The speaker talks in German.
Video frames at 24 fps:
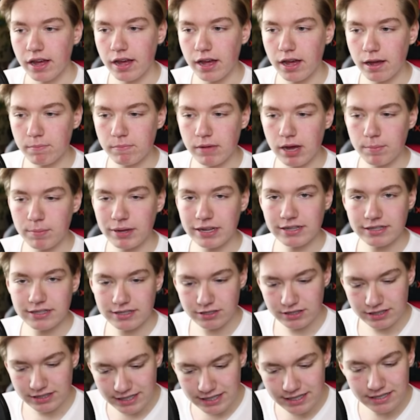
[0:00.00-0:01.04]
Ähm, aber
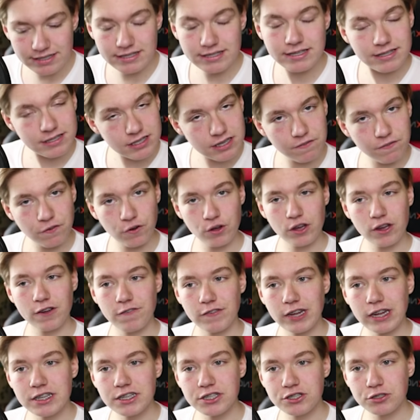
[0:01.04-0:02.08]
die, in dieser
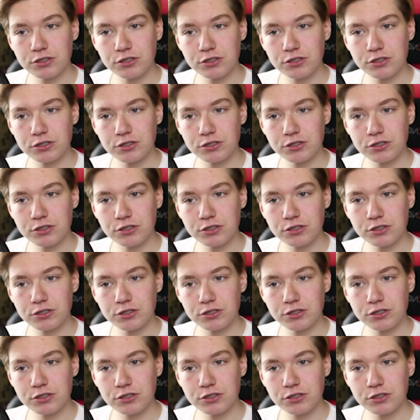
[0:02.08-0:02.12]
Folge werde